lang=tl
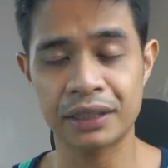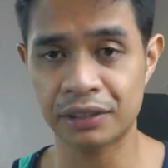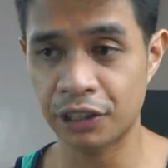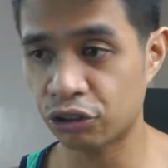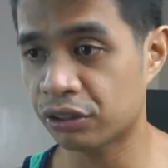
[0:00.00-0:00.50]

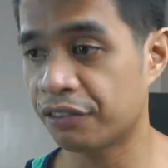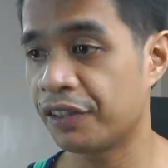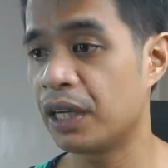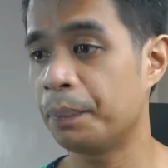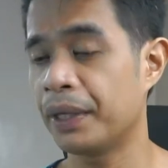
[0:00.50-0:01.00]
ito sa
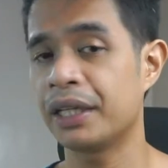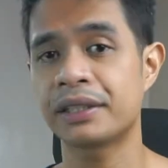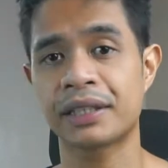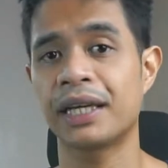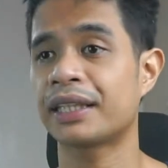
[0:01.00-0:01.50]

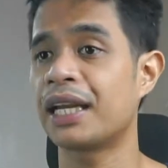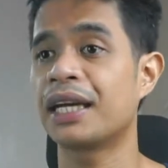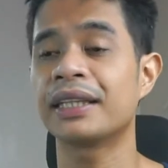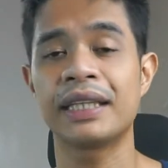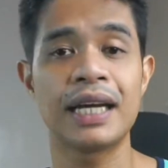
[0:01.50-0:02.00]
Philippines, kaya
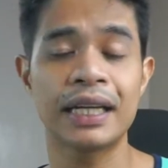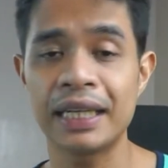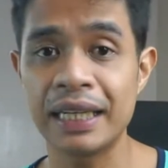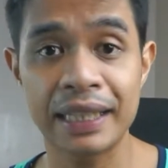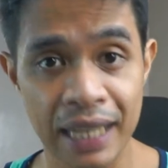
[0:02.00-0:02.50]
talaga
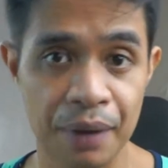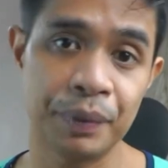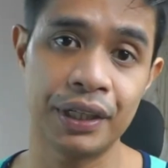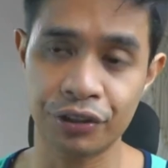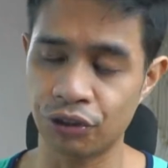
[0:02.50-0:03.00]
tinangkilik
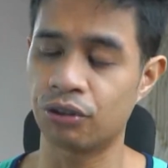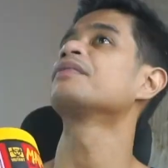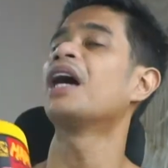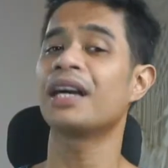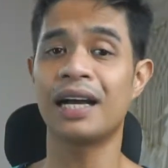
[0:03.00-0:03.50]
namin ito.
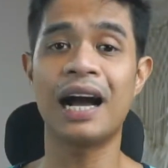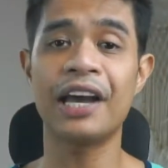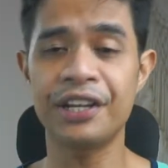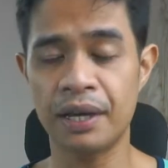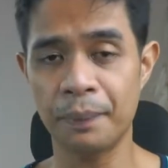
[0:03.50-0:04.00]
Hanggang
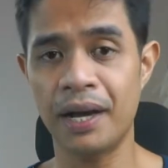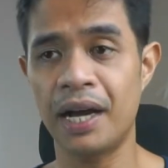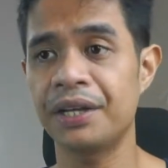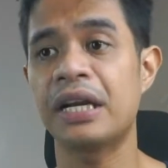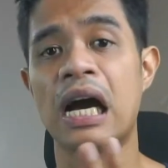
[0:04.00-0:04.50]
ngayon
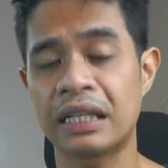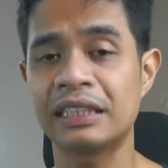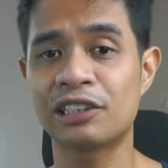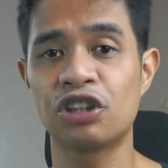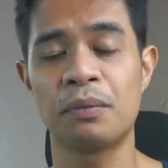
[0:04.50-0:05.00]
naman,
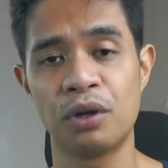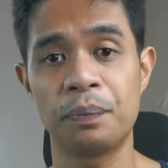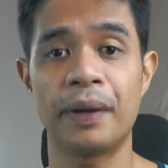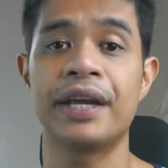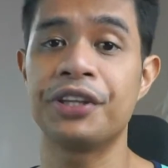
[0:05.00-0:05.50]
reasonable
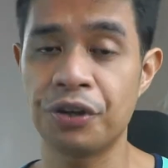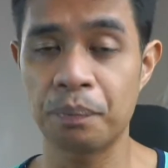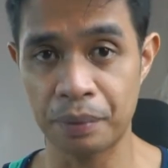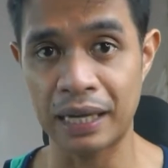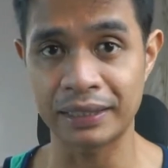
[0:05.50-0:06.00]
pa rin yung
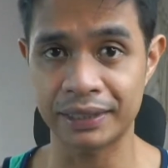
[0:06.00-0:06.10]
price niya,